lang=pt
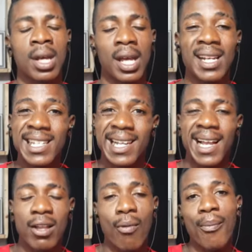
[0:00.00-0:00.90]
eles
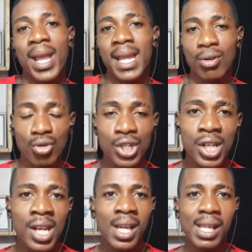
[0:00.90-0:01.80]
ganham
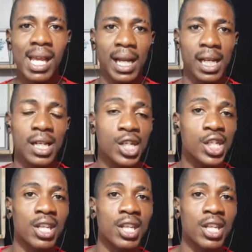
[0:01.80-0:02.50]
menos e aqueles